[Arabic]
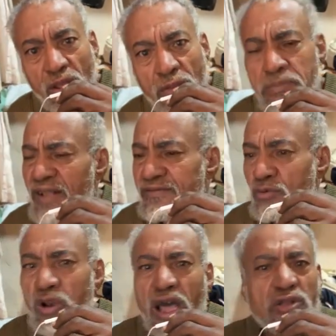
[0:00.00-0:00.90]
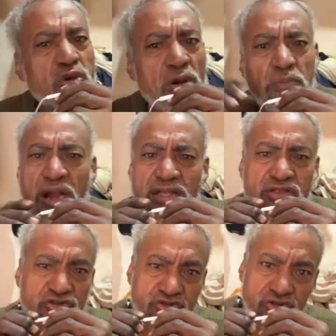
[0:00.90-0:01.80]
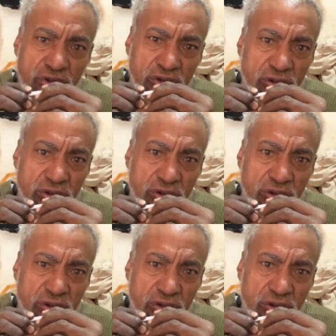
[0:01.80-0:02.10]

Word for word: بس ولغايه دولك ما ردش